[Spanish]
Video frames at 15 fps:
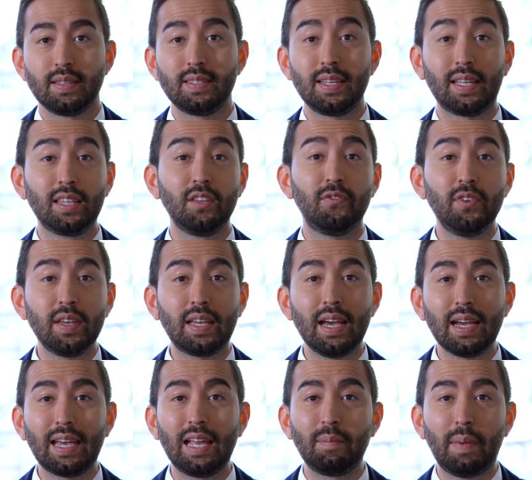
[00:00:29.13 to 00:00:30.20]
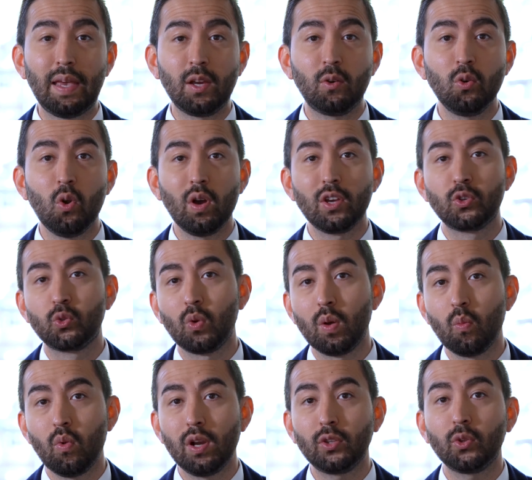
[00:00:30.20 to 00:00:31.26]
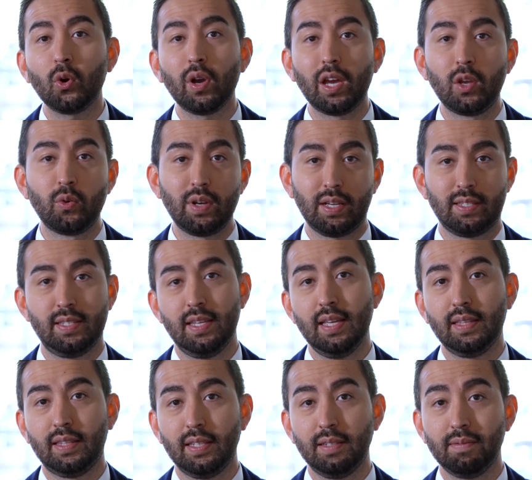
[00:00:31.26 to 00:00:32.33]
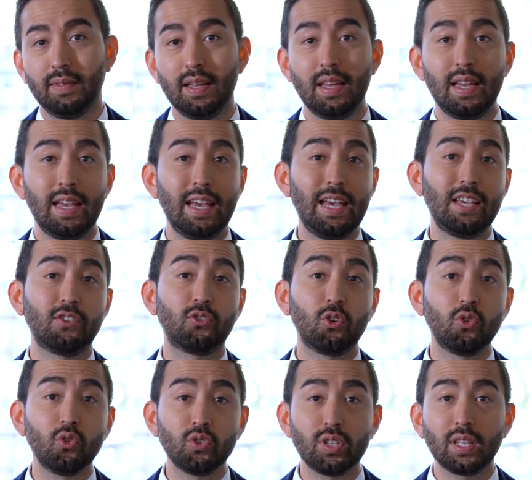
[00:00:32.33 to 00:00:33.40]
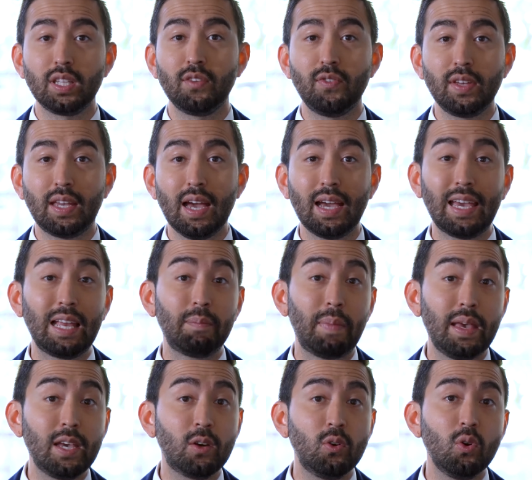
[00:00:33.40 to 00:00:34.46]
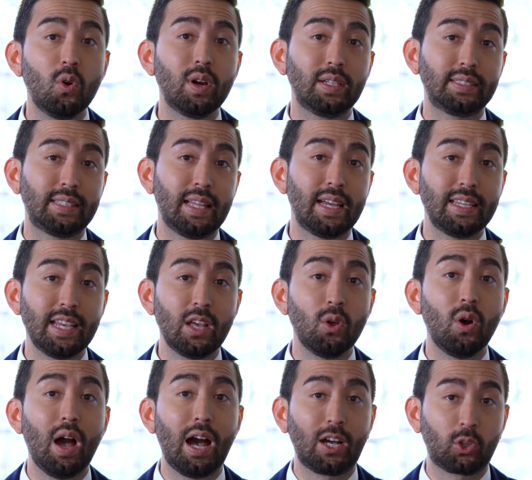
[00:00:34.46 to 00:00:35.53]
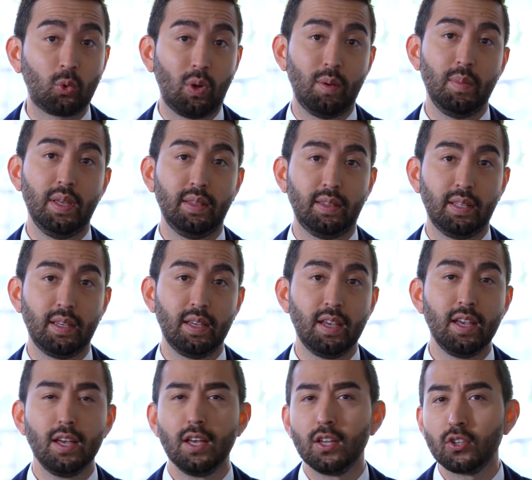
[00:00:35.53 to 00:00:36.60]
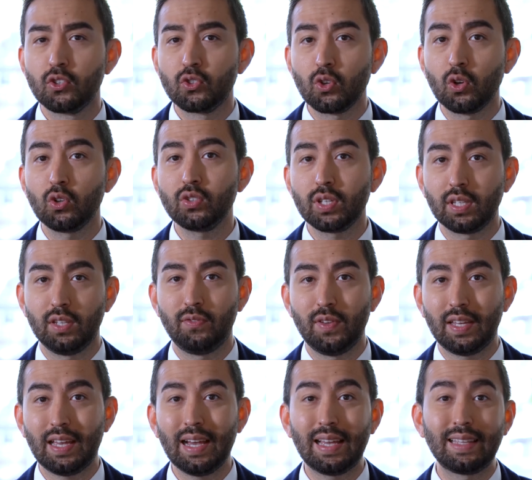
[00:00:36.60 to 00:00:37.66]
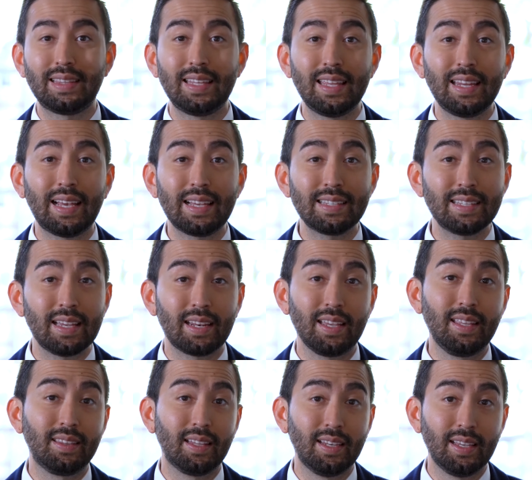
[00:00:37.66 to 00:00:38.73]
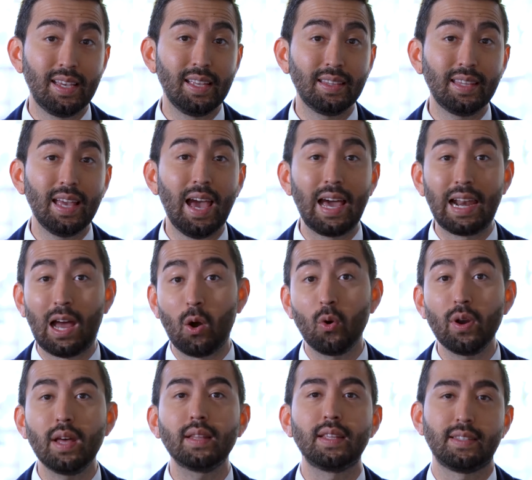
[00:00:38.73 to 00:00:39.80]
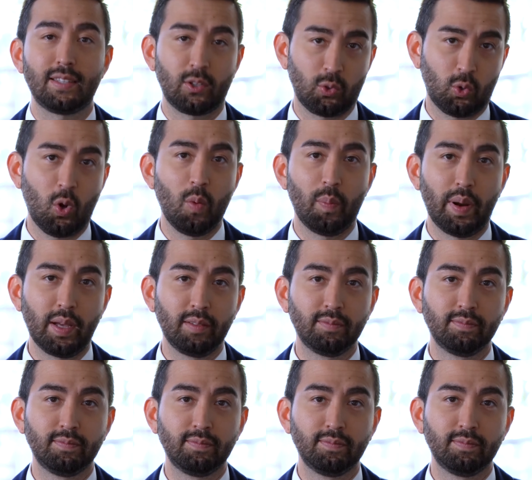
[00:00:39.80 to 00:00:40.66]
significa que el vehículo estuvo envuelto en un accidente. Esto no significa que el vehículo esté dañado actualmente, solo significa que tiene que ser inteligente a la hora de hacer su compra.